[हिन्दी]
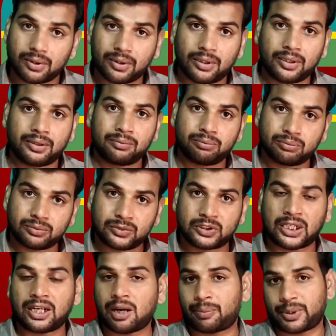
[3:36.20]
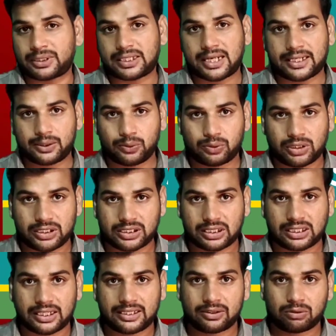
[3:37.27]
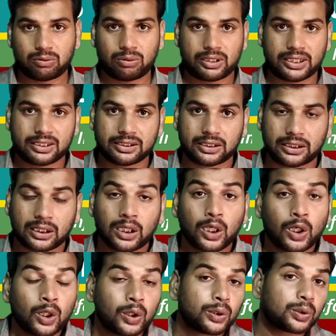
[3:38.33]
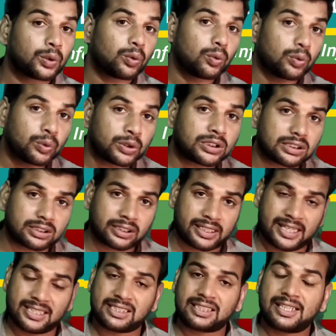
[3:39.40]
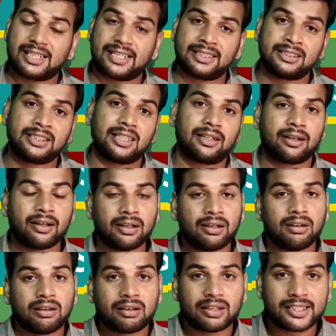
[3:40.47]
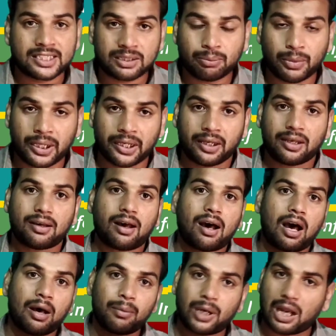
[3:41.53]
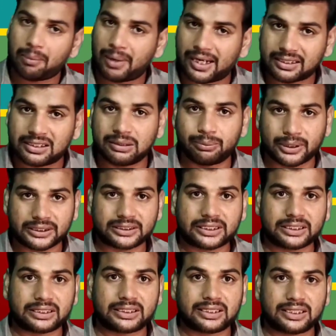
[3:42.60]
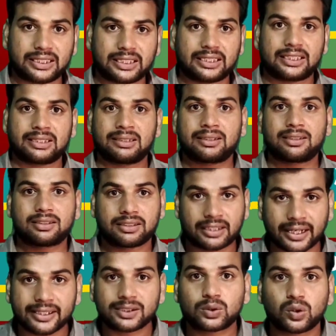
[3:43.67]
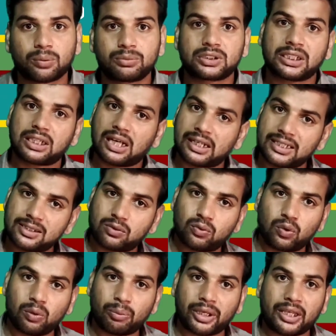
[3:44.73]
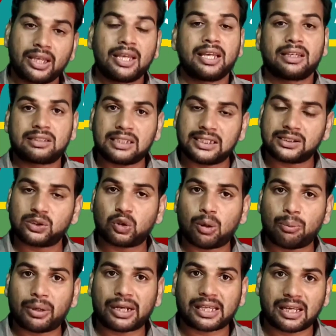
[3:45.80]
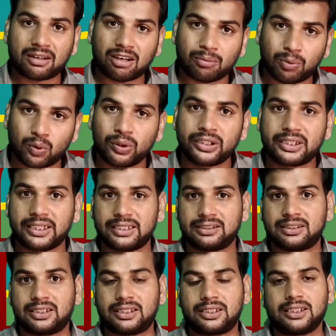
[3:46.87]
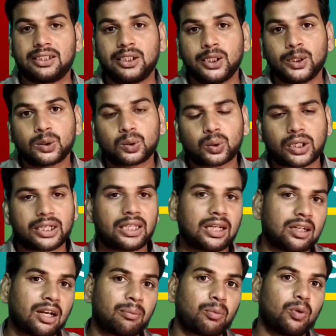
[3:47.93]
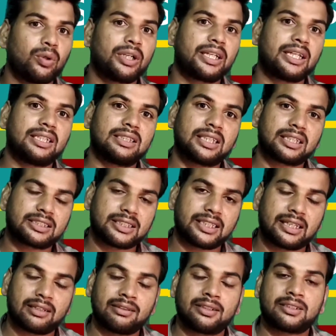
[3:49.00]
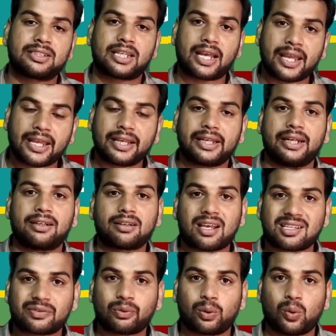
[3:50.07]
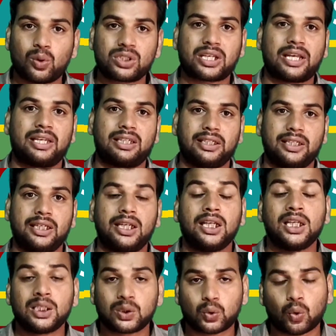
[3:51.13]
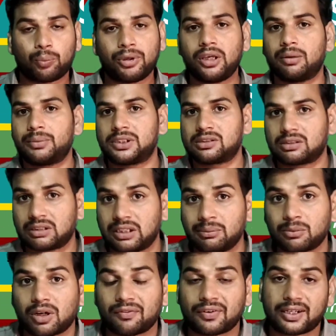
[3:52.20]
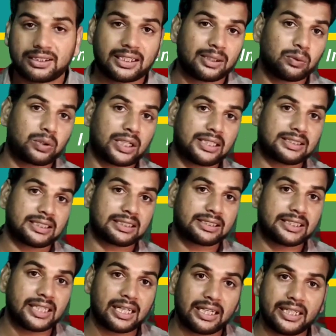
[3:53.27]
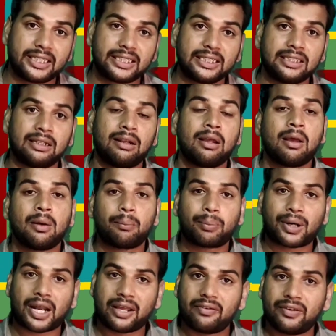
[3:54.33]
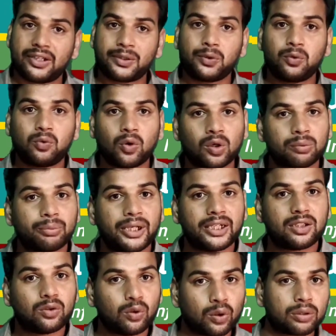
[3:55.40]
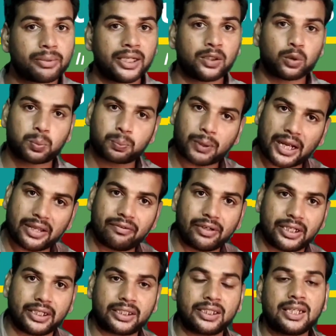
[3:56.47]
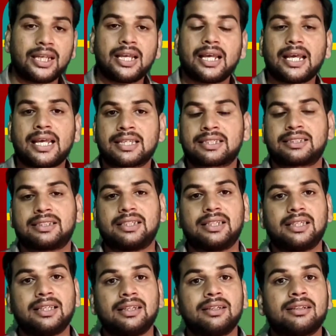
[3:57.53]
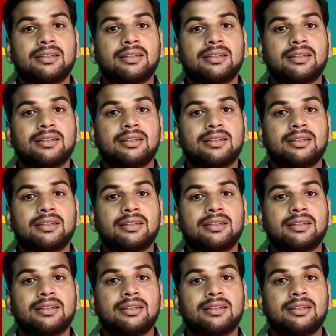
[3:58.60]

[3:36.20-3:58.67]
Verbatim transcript: जाना पड़ता है दूसरे सरकारी स्कूल के अंदर तो उस केस के अंदर इसमें हम लाभार्थी बन सकते हैं गए तो हम सरकारी स्कूल में गए तो हम हरियाणा बोर्ड के अंदर ही तो हरियाणा बोर्ड के अंदर से अंदर जाएंगे ट्रांसफ़र हो जाएंगे तो भी हम इस स्कीम का फ़ायदा उठा सकते हैं लेकिन प्राइवेट टू गवर्नमेंट गवर्नमेंट टू प्राइवेट ऐसी